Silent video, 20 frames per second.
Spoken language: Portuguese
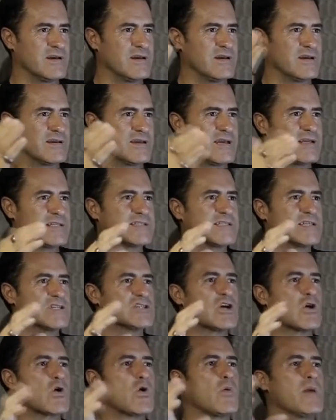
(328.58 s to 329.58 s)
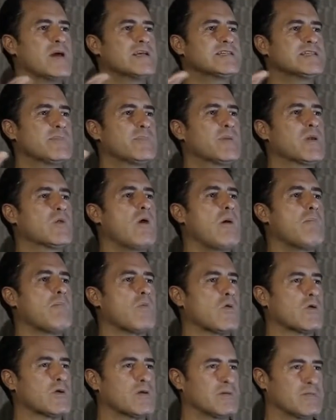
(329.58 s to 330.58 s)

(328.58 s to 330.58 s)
Quer dizer, já começa pelo amor.